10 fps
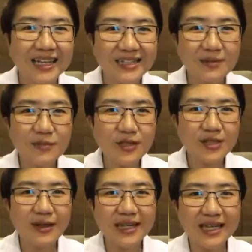เจ๊หมวยส
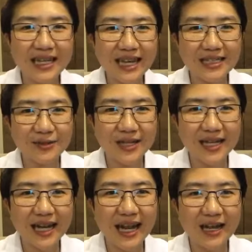วัสดีค่ะ สวัสดี
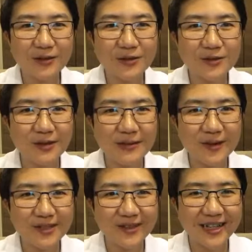ค่ะ คุณสุรีพ
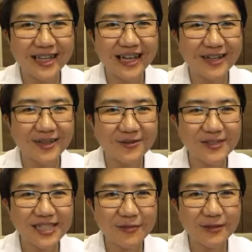รสวัสดีค่ะ คุณ
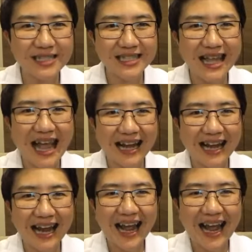วิจิตา
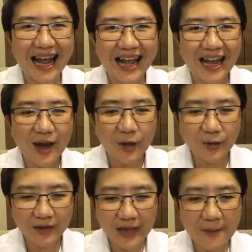นะคะ โอเค